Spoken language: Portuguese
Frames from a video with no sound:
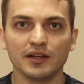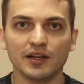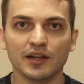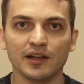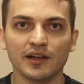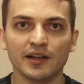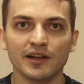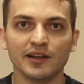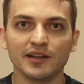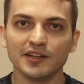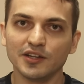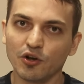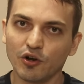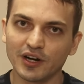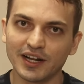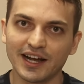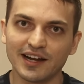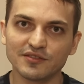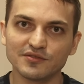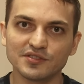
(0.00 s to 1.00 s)
é, em
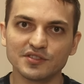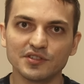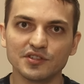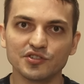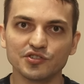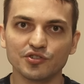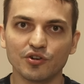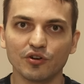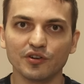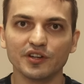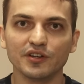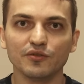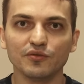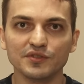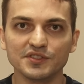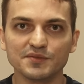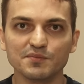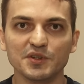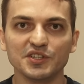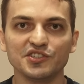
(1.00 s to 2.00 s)
horários que choquem
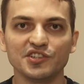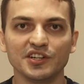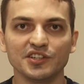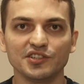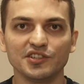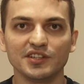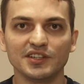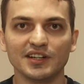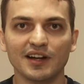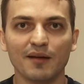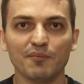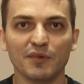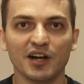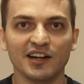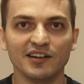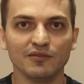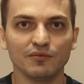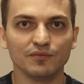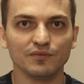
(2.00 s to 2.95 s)
com o expediente de trabalho.